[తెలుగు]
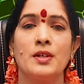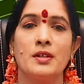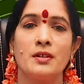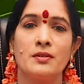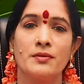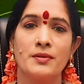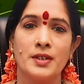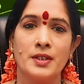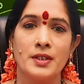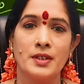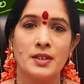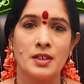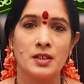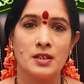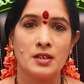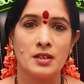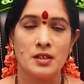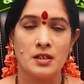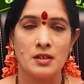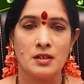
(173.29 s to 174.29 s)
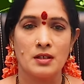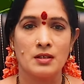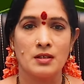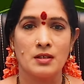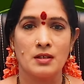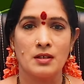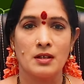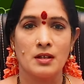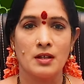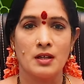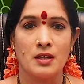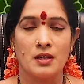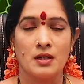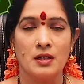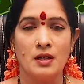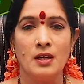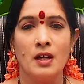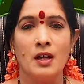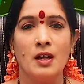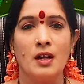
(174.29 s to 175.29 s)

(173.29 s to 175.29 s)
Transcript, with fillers: అండ్ హాఫ్ ఇయర్స్ సంచారం చేస్తారు కాబట్టి